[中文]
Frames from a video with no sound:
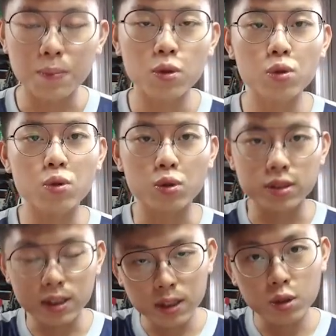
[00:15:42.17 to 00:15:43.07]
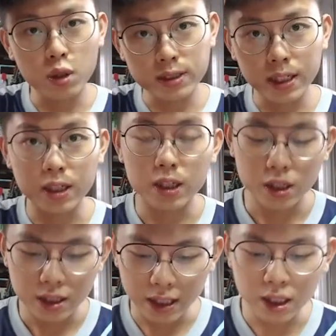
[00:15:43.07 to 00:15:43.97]
不过如果真的画在
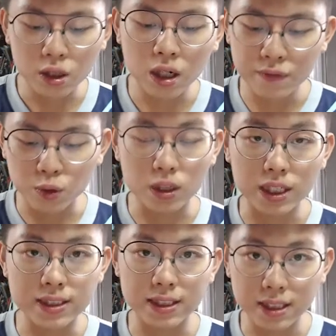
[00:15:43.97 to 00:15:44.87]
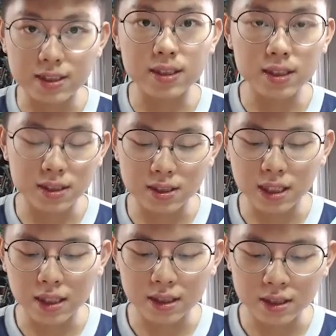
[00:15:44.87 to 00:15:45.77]
那个 graph 有格子格子的纸
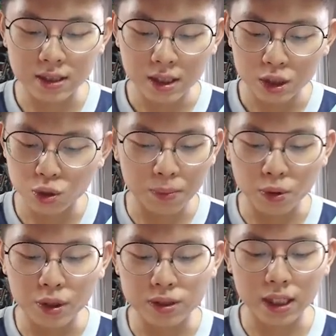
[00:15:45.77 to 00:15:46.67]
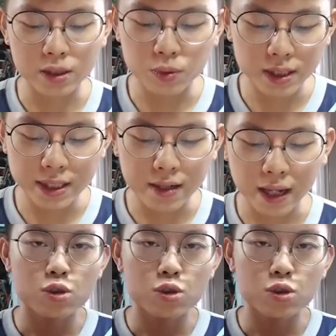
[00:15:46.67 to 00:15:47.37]
上呢，就不会有这样的问题啊。